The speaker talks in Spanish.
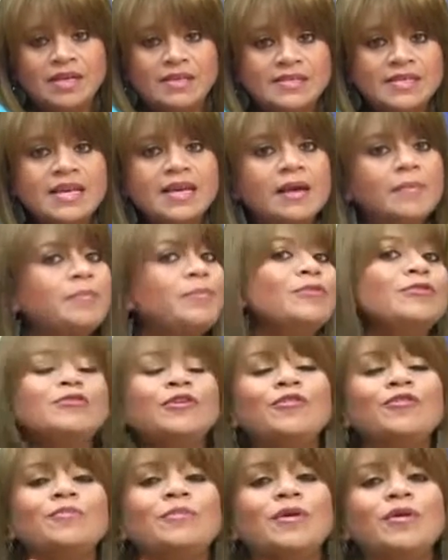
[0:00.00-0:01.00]
Así que
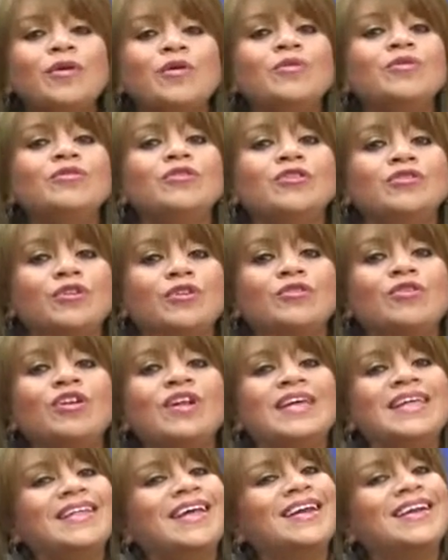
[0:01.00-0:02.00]
punto número uno, todo
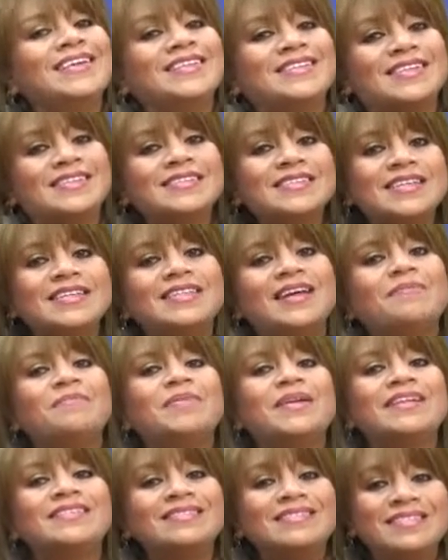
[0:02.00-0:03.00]
líder necesita
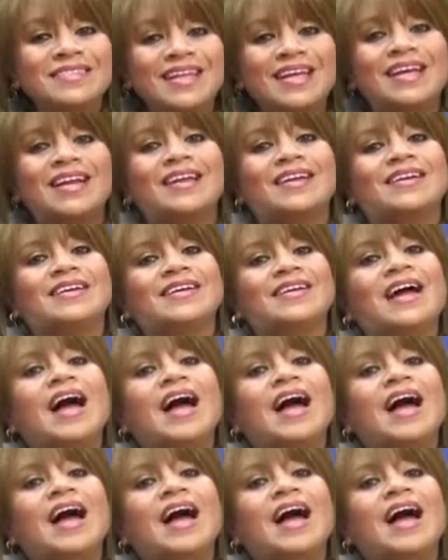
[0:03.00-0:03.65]
aprender